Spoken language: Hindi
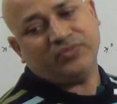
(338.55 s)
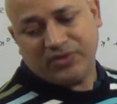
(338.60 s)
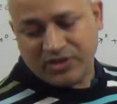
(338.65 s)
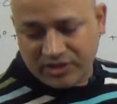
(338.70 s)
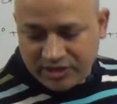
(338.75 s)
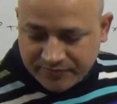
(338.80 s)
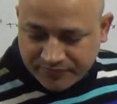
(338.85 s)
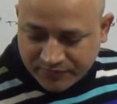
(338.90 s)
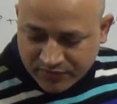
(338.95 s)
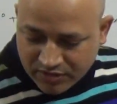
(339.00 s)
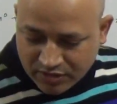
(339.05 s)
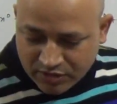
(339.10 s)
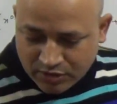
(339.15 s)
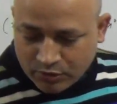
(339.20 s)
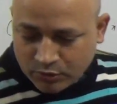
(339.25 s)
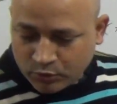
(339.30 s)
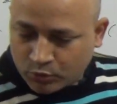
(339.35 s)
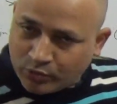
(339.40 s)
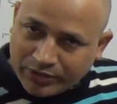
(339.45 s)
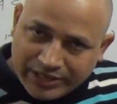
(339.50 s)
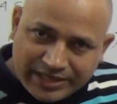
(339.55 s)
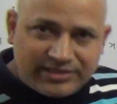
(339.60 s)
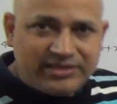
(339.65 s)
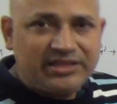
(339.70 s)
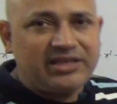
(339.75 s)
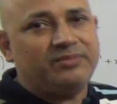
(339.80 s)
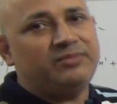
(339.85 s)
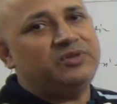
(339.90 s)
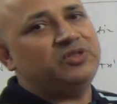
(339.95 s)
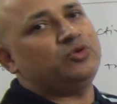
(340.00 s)
ठीक है तो
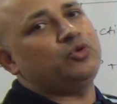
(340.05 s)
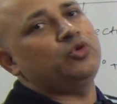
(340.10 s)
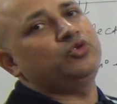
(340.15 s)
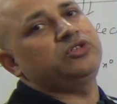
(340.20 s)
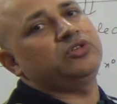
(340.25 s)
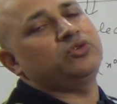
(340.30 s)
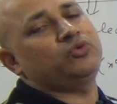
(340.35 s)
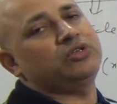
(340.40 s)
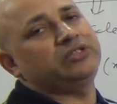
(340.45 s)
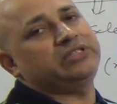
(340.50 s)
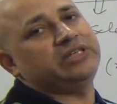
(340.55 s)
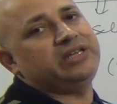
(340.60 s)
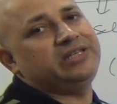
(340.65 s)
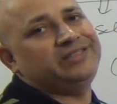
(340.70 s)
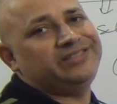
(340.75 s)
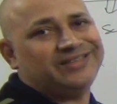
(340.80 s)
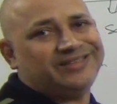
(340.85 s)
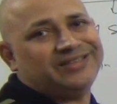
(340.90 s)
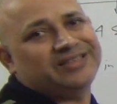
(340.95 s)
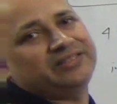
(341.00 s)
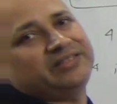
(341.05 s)
ऐसे हम इस क्वेश्चन को आसानी से कर